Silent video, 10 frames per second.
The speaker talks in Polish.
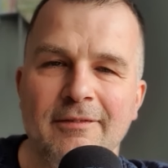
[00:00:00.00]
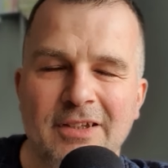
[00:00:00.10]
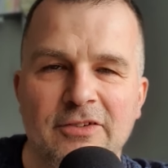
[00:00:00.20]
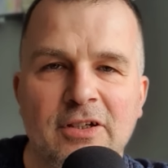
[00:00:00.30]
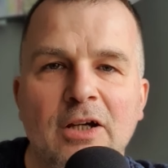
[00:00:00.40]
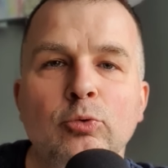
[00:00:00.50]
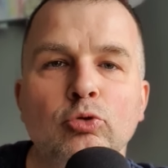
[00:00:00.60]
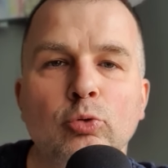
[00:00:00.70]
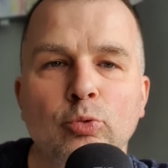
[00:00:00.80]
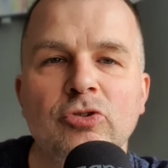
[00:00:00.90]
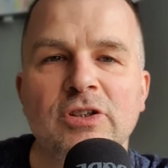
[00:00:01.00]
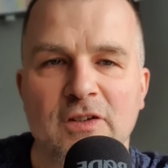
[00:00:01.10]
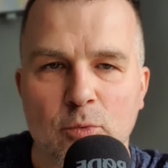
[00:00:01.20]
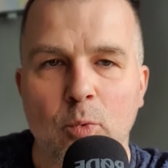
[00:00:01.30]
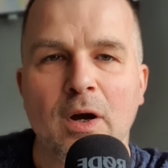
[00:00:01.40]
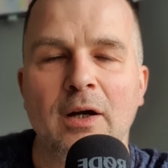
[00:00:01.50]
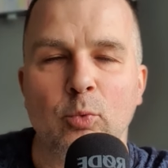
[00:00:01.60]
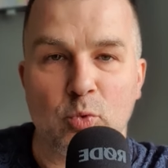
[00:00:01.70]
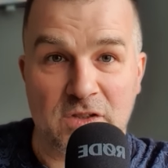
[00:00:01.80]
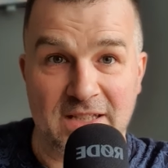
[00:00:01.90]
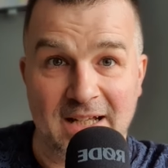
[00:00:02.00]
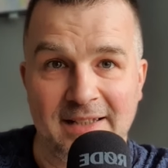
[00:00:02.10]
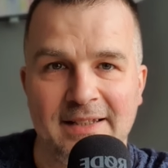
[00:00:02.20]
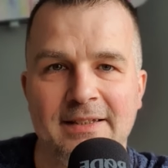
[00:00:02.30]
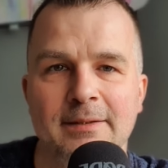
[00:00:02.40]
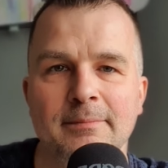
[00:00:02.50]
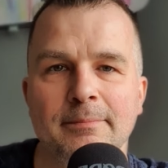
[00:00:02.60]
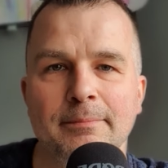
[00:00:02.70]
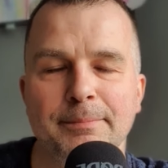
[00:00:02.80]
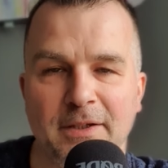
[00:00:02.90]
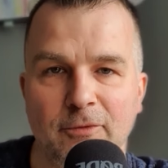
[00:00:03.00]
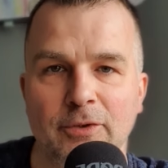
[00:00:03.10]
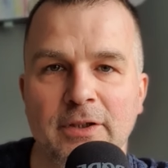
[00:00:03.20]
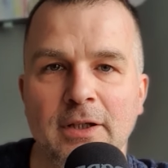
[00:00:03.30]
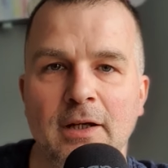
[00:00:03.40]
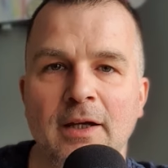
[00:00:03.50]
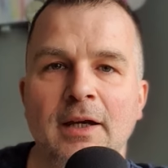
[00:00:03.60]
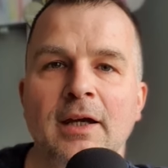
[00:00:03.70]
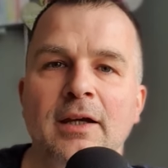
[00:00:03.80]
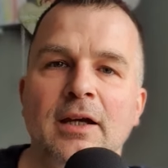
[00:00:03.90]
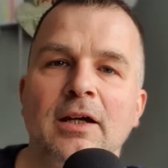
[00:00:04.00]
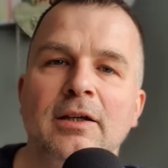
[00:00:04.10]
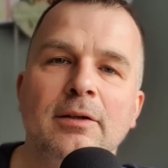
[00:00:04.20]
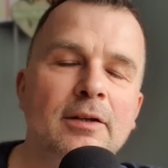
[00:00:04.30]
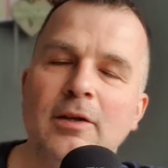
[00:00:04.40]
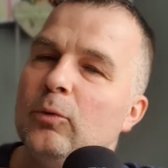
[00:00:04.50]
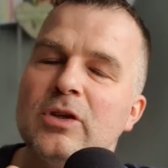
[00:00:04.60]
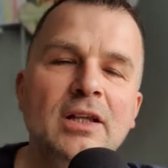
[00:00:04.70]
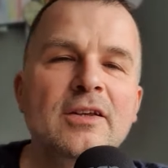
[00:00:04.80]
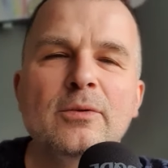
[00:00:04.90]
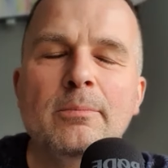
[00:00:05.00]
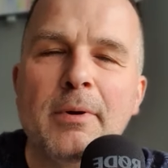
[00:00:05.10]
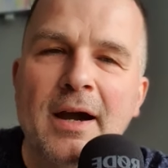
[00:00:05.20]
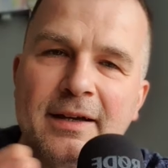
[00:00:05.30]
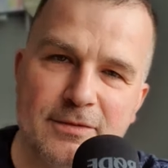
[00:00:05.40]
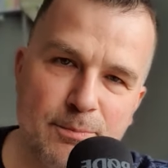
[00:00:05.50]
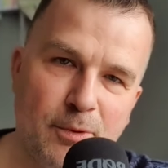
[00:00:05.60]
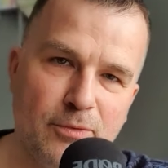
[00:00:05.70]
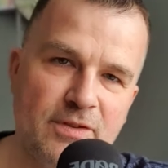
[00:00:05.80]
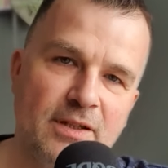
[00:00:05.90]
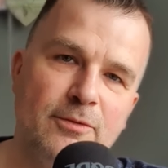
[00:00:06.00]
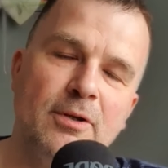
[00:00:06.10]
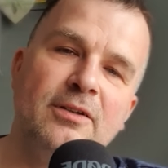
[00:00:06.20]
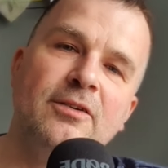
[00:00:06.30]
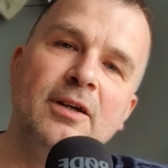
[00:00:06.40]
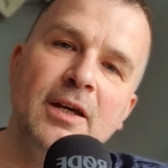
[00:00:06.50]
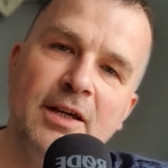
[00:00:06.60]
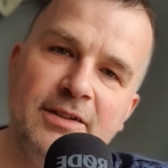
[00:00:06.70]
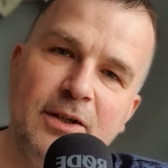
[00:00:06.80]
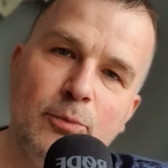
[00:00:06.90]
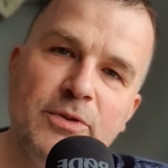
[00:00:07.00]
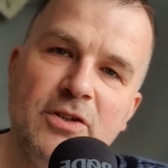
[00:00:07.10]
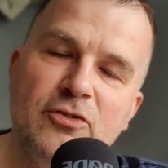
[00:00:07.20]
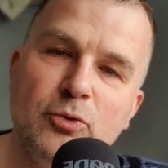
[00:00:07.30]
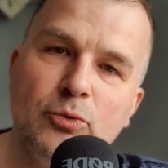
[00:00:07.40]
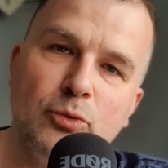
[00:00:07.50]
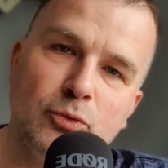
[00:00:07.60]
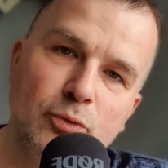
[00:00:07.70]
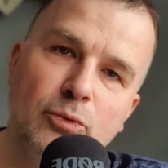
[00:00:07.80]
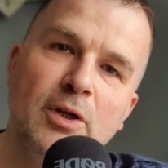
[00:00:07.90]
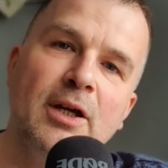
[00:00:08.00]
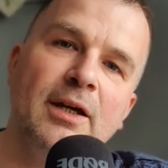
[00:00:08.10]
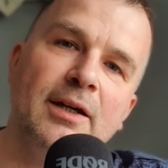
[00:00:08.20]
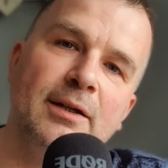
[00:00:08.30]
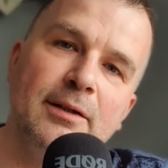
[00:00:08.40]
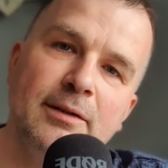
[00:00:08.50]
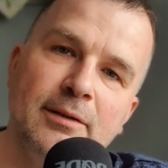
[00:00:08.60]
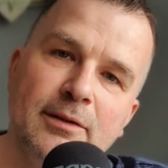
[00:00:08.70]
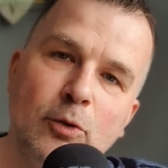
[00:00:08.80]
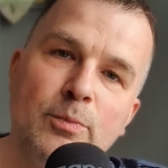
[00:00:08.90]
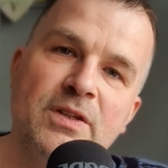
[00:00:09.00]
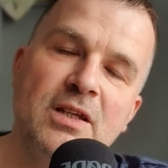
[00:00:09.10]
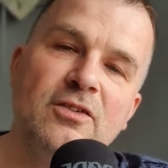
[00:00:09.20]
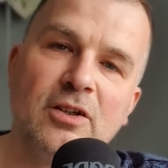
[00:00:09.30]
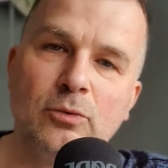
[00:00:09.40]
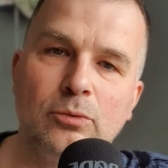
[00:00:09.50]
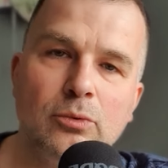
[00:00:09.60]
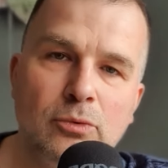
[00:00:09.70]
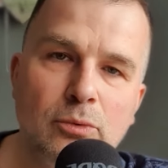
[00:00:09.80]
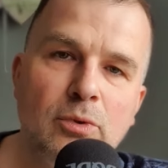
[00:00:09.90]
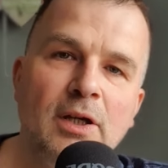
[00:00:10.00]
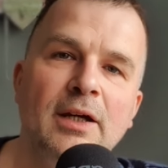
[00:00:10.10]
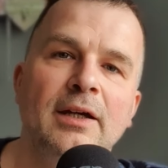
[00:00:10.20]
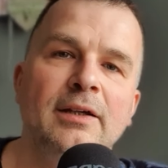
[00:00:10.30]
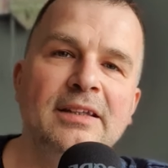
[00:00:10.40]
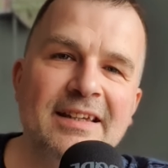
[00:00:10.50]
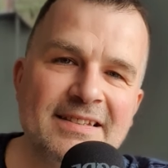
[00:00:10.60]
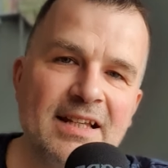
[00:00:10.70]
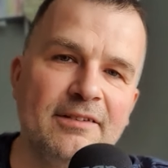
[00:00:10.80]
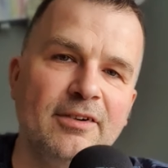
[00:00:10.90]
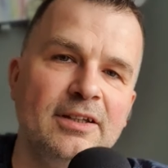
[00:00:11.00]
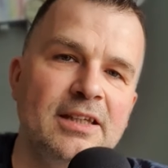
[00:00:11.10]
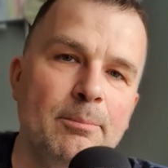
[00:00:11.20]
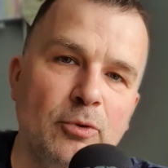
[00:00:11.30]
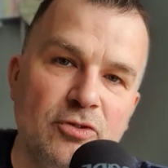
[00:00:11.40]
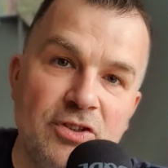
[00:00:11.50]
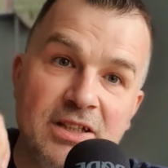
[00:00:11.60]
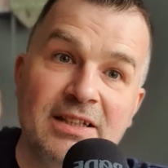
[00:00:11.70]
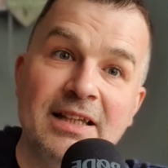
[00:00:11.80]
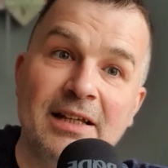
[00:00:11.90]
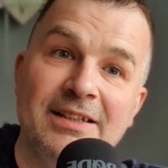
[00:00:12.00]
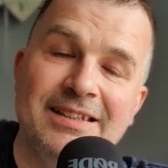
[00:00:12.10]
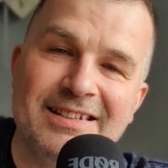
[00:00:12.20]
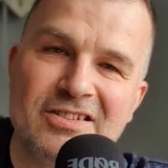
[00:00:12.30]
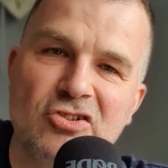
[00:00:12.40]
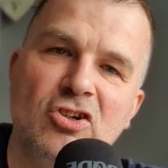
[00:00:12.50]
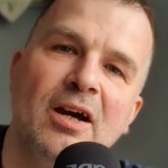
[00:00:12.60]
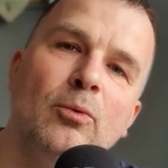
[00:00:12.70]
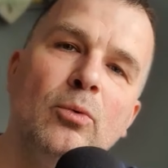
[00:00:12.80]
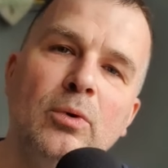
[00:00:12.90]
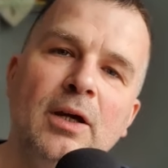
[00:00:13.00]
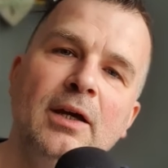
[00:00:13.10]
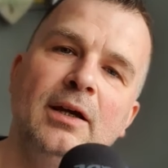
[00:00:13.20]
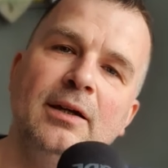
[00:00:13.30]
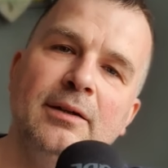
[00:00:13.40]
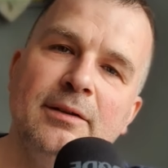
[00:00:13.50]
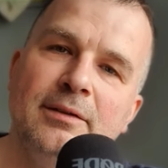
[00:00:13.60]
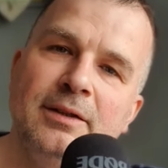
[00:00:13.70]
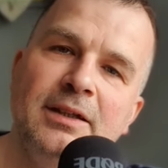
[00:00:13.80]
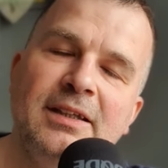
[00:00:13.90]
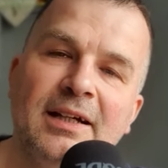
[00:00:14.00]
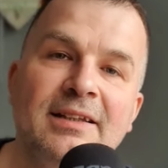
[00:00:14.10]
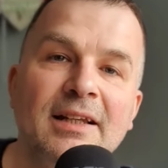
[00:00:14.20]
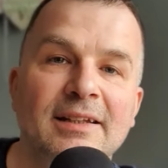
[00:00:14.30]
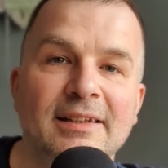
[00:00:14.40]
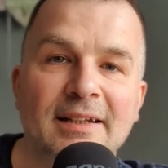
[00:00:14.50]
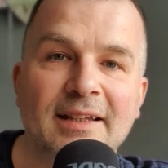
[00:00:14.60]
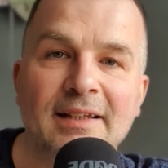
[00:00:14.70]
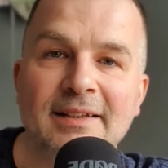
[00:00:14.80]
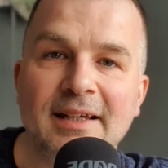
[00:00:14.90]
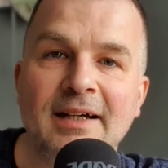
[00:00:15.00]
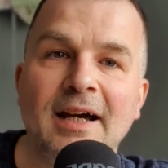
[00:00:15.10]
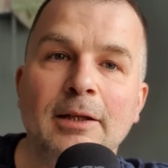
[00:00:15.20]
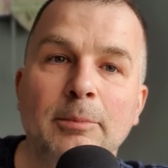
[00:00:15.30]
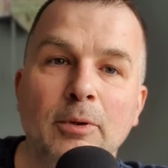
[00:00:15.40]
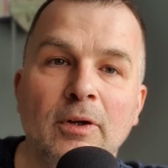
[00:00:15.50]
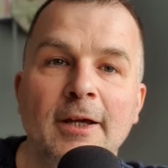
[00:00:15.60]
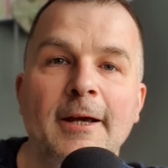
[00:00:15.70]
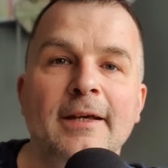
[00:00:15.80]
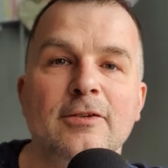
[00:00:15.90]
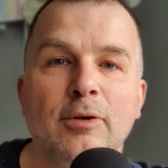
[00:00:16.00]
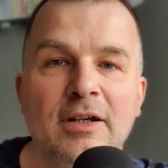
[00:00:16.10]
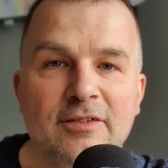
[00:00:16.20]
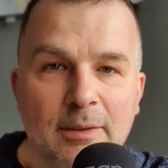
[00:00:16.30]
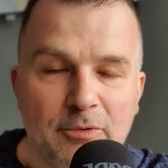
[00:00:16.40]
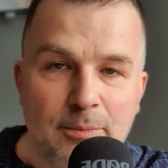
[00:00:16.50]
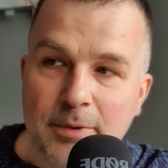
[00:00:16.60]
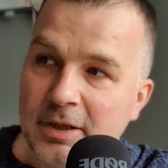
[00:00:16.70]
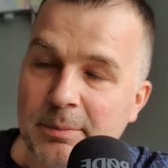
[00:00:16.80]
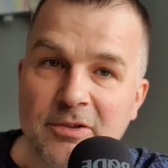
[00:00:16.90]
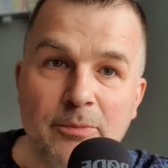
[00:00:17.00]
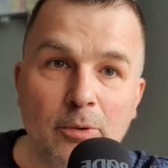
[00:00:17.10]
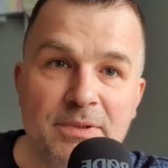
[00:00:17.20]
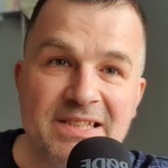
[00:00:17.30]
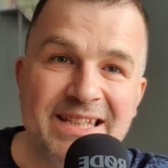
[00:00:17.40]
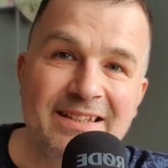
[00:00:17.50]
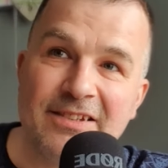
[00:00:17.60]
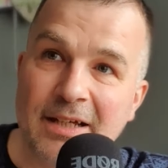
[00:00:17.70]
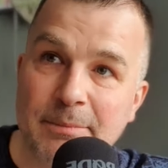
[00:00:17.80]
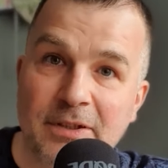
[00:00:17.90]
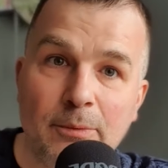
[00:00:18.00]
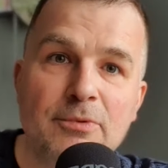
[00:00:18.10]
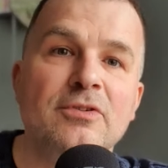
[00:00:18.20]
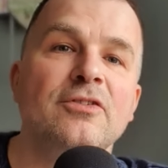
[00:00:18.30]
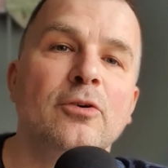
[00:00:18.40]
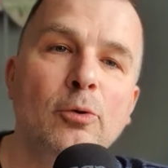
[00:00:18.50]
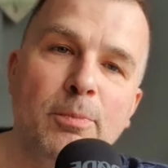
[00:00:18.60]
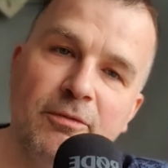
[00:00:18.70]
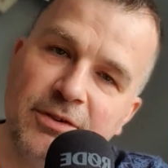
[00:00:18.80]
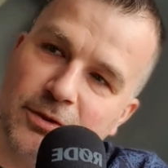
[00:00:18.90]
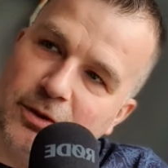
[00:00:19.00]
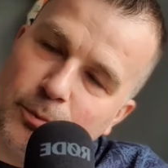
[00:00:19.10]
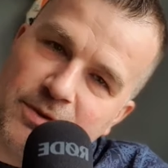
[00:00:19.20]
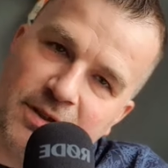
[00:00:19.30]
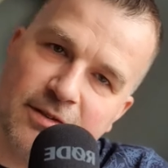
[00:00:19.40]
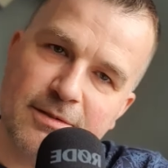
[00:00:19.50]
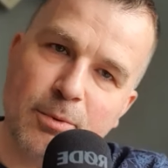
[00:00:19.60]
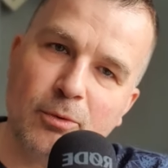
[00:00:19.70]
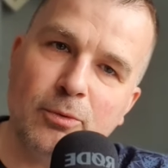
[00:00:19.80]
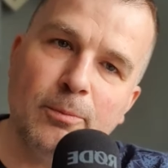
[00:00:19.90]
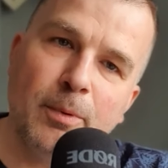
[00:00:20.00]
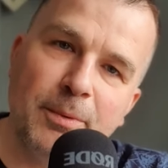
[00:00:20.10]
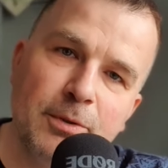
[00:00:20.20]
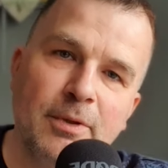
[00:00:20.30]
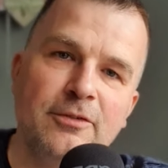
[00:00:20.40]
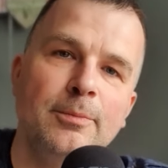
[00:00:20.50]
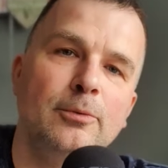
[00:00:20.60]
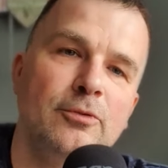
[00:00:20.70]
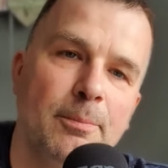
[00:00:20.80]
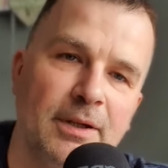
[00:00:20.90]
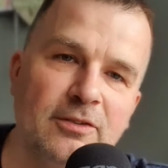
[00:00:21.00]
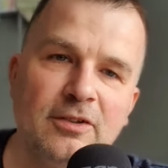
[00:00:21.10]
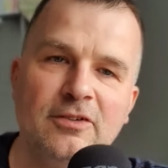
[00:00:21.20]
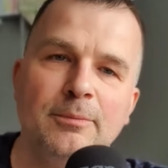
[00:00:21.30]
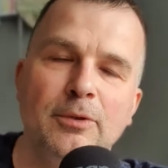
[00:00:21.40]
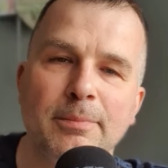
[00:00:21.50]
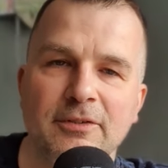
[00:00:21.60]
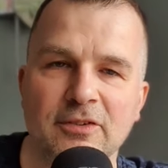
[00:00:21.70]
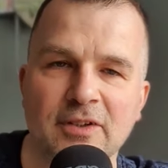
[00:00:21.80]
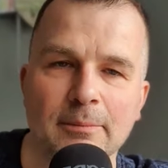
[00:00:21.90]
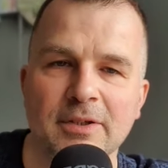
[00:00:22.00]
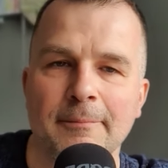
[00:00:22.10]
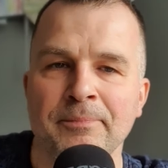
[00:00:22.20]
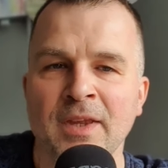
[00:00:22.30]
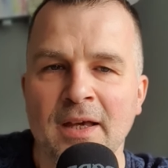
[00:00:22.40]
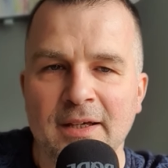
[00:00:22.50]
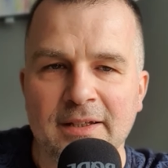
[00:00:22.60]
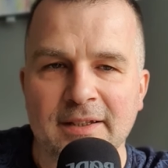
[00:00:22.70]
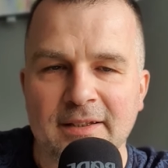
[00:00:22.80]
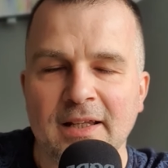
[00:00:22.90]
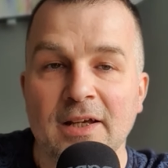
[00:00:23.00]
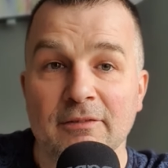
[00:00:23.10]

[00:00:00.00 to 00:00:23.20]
Wiecie, jak dużo ludzi nie słucha ustaleń, pierwotnych, jak ustalenia są bardzo proste. Słuchajcie, nie rób zdjęć tu, tu, tu, yy, rób zdjęcia tu, tu, yy, nie stawaj, nie bądź nigdy na linii strzału yy, i tak dalej, i tak dalej, tak? Albo y, słuchajcie, jak będziemy, jak będziemy robić zdjęcia, jak będę robić zdjęcia grupowe, to nie rób zdjęć z boku, bo będą na ciebie ludzie patrzeć, nie będą patrzeć na mnie i tak dalej.